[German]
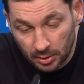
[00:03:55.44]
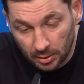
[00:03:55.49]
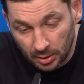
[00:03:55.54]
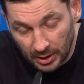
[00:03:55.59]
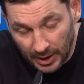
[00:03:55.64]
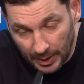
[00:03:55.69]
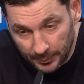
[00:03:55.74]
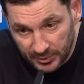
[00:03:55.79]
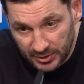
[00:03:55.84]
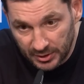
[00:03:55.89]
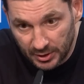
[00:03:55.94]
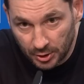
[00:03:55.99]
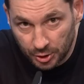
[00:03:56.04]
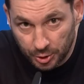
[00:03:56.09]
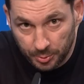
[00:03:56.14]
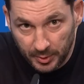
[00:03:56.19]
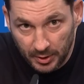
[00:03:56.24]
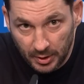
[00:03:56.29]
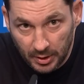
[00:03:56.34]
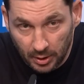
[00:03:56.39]
Leipziger
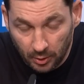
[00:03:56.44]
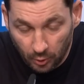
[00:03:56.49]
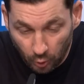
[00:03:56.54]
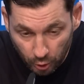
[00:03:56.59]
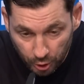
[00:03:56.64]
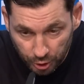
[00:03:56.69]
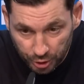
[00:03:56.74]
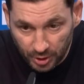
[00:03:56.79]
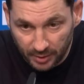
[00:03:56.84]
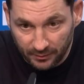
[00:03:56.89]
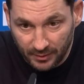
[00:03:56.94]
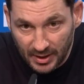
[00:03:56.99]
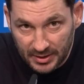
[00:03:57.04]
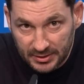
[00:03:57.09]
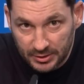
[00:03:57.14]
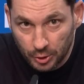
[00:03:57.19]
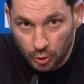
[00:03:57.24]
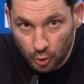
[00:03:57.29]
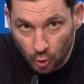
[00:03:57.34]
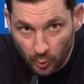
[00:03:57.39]
Spieler
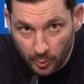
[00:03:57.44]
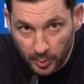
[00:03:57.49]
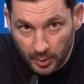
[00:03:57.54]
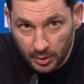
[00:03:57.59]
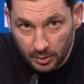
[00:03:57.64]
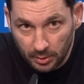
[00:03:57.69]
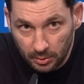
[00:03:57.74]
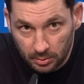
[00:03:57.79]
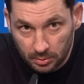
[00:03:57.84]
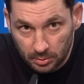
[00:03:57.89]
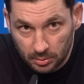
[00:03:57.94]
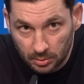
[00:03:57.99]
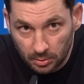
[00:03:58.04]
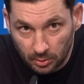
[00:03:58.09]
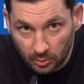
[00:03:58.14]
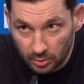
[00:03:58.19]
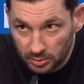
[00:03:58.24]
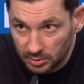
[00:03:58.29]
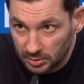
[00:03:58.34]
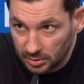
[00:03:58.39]
logischerweise jubeln
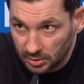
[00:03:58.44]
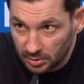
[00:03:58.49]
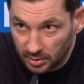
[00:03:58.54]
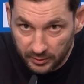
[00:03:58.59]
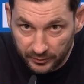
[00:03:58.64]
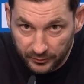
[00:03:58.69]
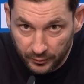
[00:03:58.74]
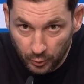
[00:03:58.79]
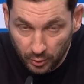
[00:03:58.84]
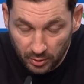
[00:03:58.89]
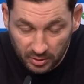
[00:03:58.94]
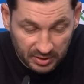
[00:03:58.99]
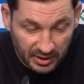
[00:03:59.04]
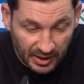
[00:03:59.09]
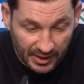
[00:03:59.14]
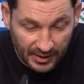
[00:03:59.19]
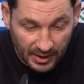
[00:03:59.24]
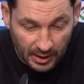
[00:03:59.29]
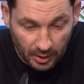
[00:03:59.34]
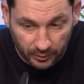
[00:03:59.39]
und gefühlt,
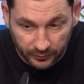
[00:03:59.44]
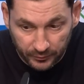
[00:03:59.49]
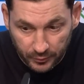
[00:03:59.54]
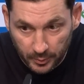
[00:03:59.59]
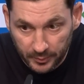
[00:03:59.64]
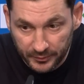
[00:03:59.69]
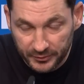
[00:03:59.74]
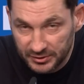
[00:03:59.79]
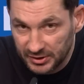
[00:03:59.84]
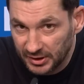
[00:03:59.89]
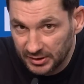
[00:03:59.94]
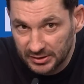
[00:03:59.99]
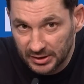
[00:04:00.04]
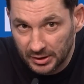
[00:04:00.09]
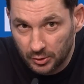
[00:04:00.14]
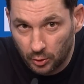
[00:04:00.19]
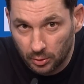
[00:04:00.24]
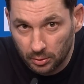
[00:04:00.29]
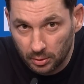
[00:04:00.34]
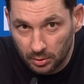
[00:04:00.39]
keine Ahnung, 15
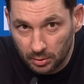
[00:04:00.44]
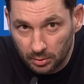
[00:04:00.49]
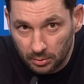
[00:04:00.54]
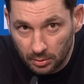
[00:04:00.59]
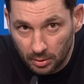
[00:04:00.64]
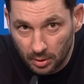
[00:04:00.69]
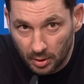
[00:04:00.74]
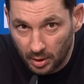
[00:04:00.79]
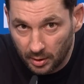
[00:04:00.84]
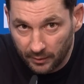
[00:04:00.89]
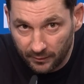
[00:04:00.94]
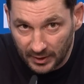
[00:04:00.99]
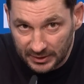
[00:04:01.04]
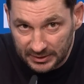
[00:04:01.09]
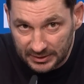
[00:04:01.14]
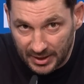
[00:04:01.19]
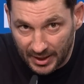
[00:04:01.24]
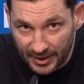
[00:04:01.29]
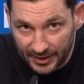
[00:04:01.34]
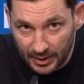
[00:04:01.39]
Sekunden
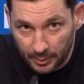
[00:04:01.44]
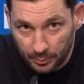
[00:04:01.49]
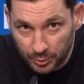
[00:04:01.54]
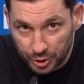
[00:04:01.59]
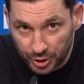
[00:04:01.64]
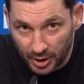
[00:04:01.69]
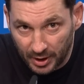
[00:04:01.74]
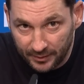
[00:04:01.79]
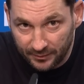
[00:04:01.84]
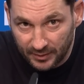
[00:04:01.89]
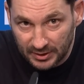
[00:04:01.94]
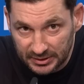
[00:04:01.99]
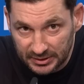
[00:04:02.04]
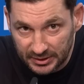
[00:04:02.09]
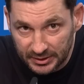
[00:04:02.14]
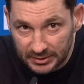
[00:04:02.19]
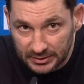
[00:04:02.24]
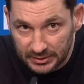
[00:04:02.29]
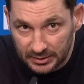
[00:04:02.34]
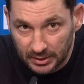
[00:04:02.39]
weiß keiner Bescheid,
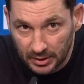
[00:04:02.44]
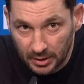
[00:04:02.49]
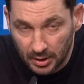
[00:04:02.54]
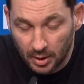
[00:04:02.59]
ist.